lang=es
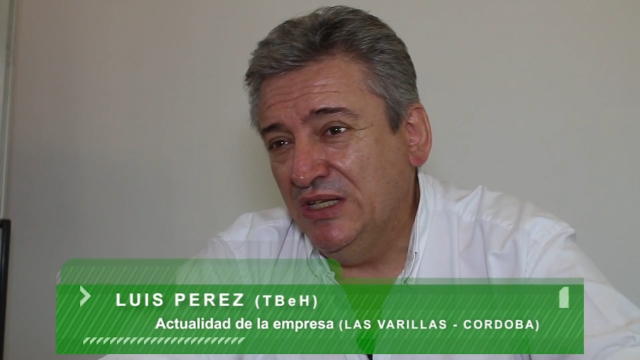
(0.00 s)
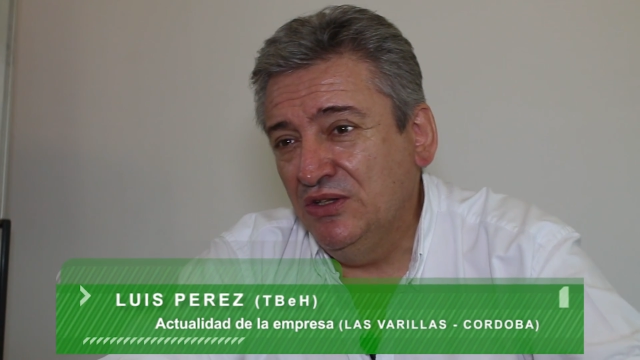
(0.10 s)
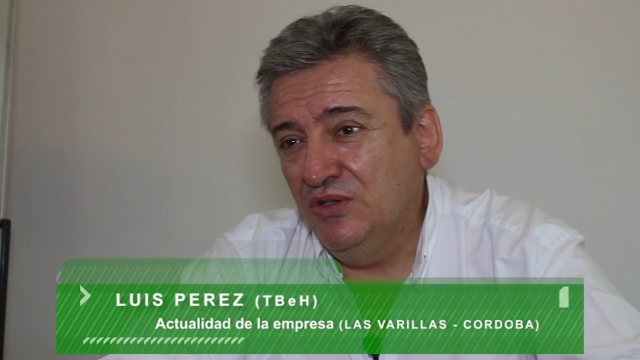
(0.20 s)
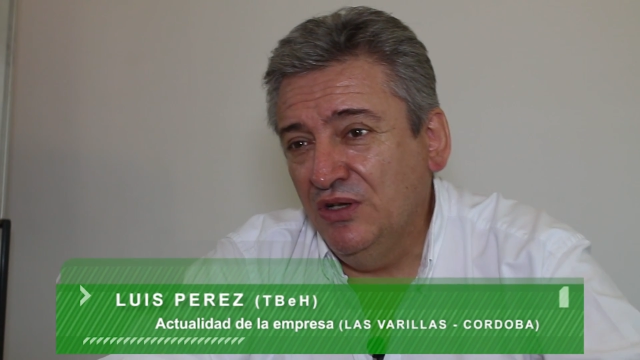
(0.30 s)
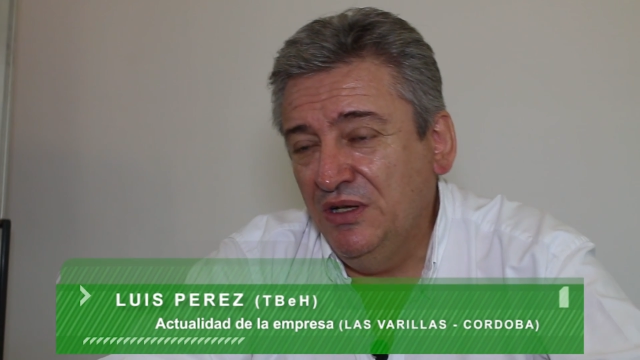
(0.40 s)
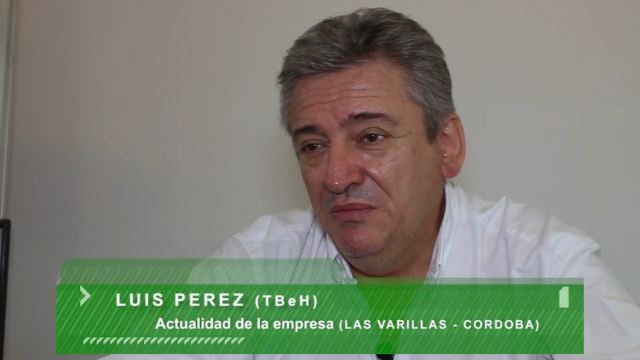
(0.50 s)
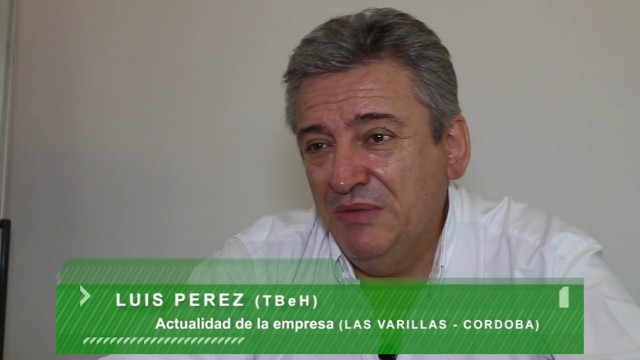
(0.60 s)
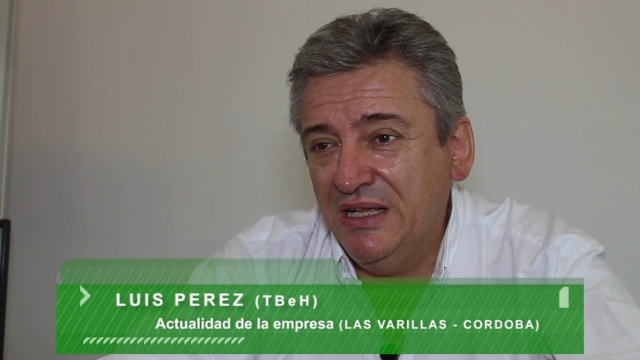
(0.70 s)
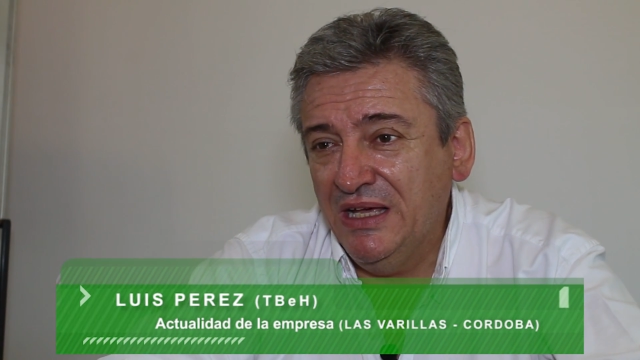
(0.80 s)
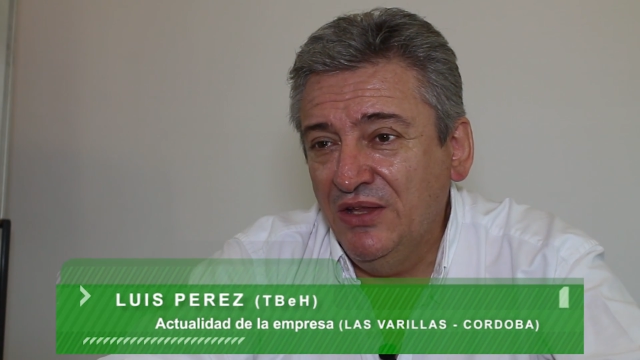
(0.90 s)
tanto el
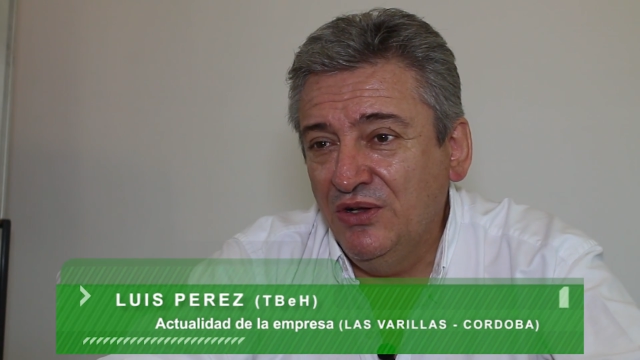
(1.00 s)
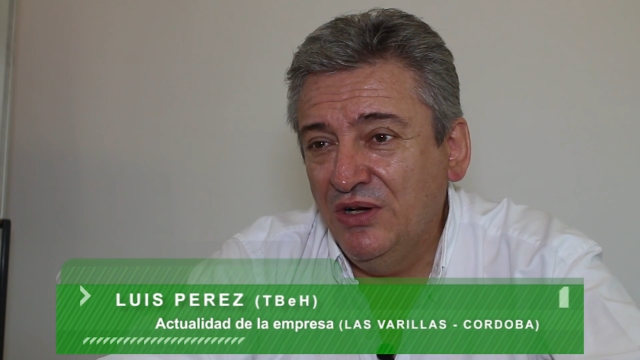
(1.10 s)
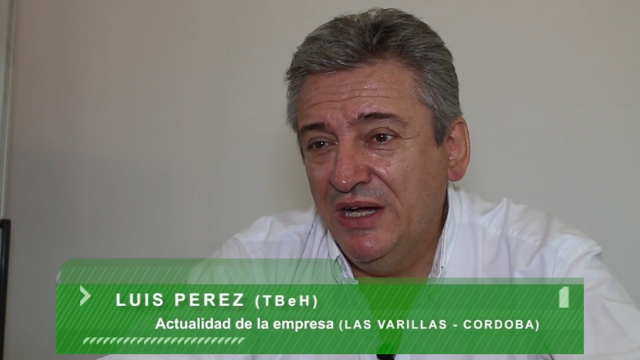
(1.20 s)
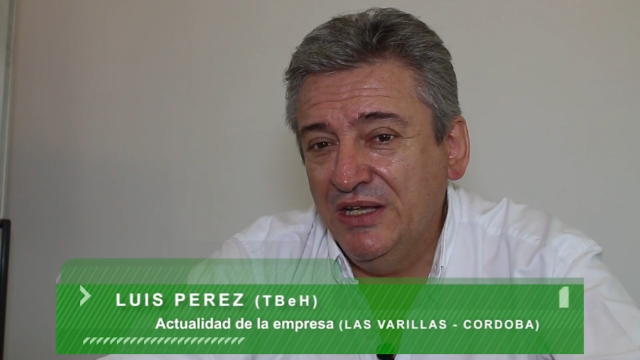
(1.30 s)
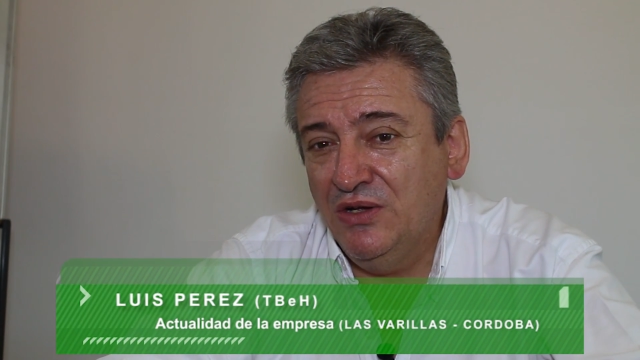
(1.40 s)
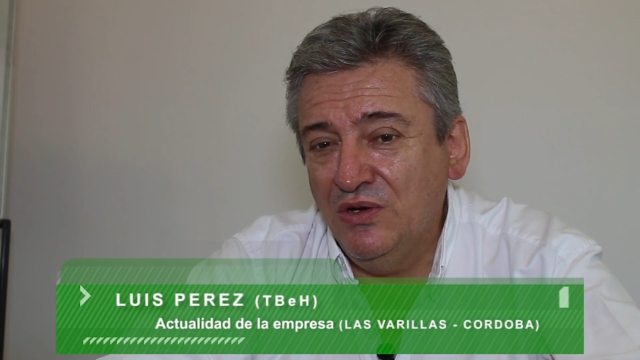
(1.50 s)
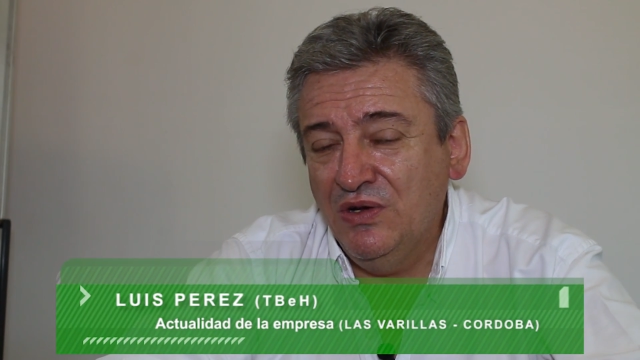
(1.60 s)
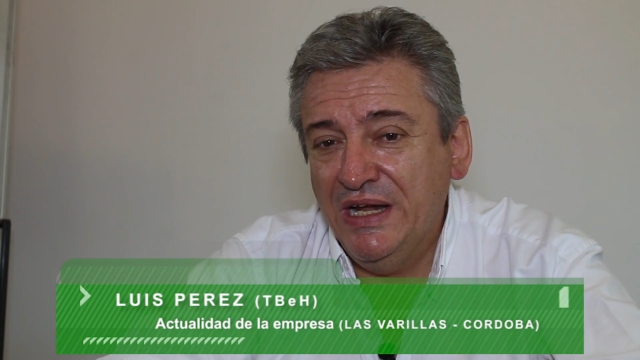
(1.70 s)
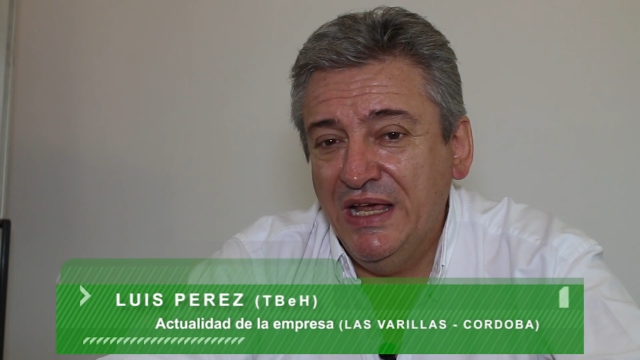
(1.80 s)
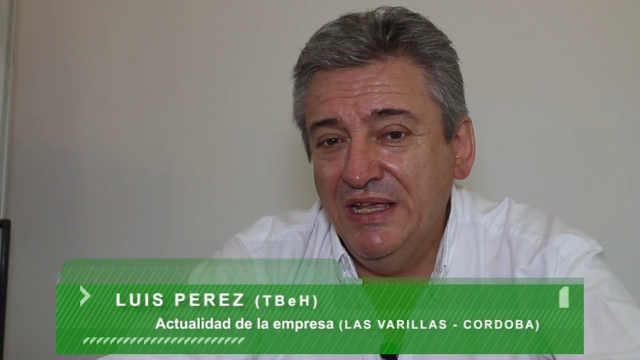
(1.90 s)
mercado
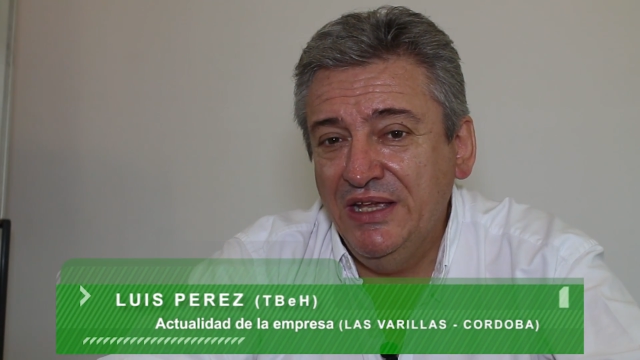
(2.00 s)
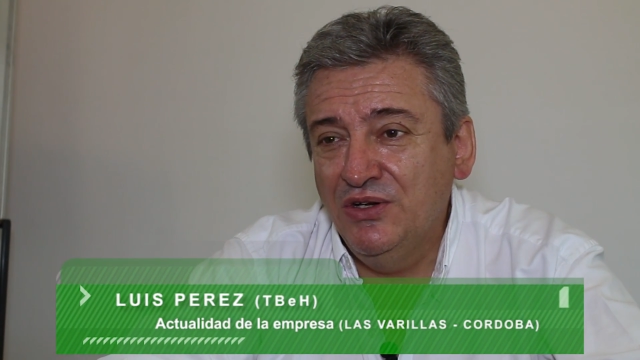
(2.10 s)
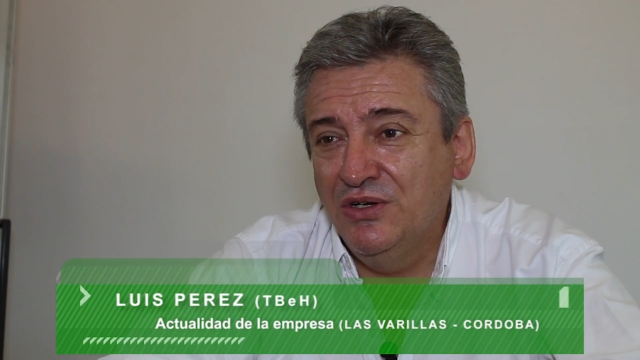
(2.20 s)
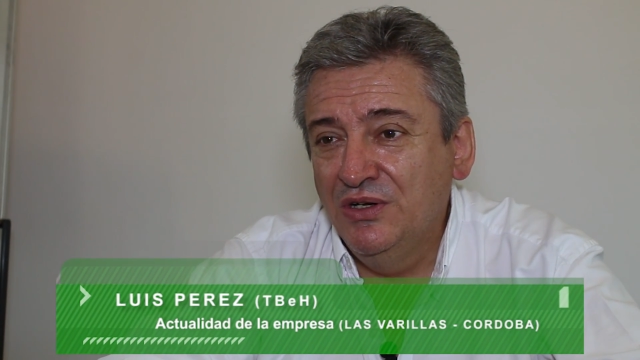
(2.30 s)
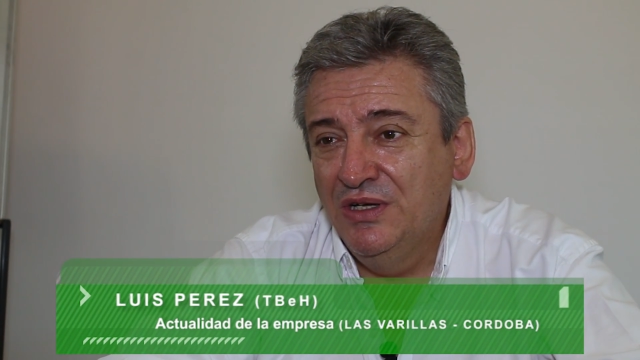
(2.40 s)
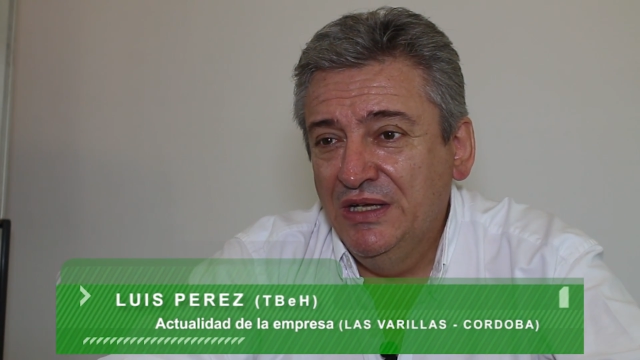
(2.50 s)
agrícola-ganadero,